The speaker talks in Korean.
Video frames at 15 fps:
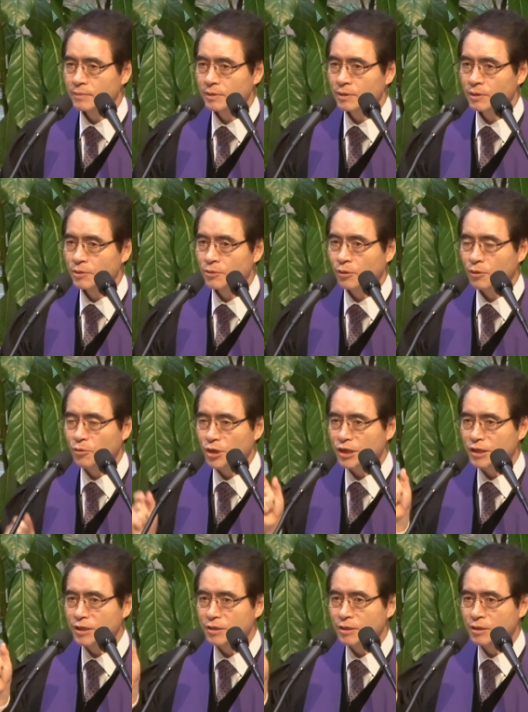서로
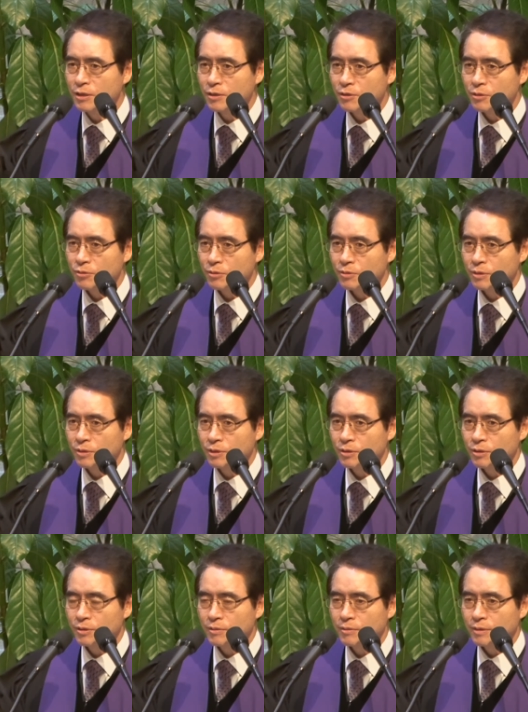우리는
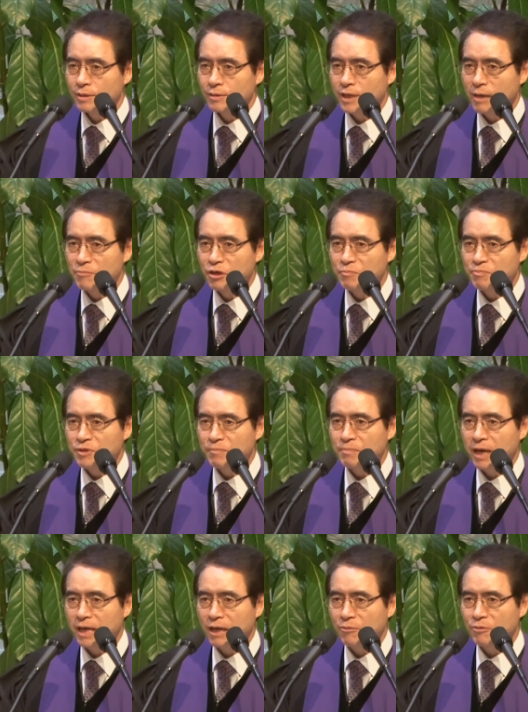남을
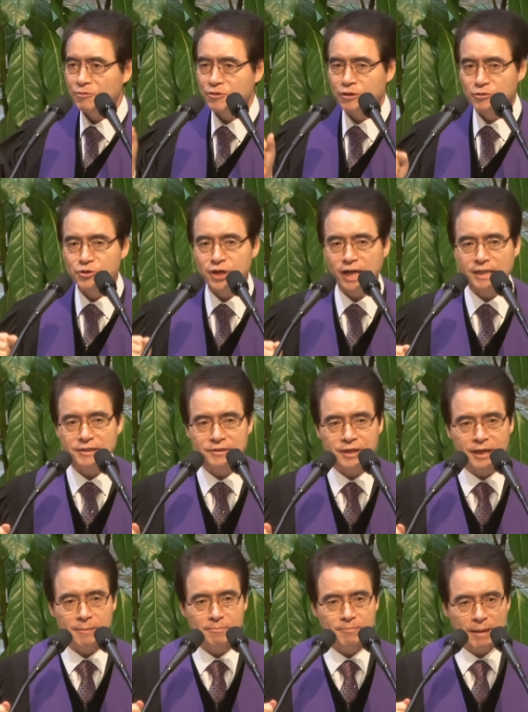비판하고
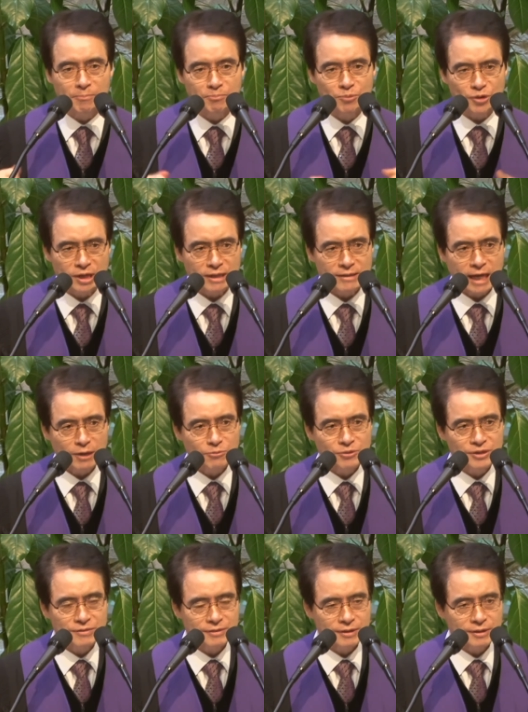정죄하는데 바쁘게 살고
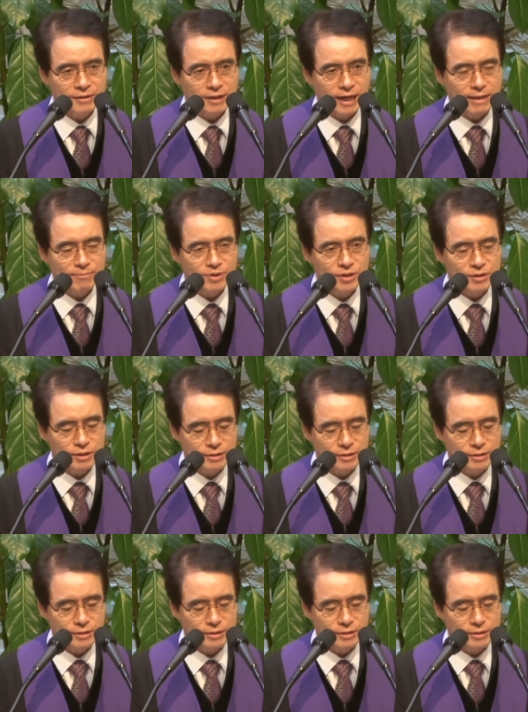있어요, 사람들이.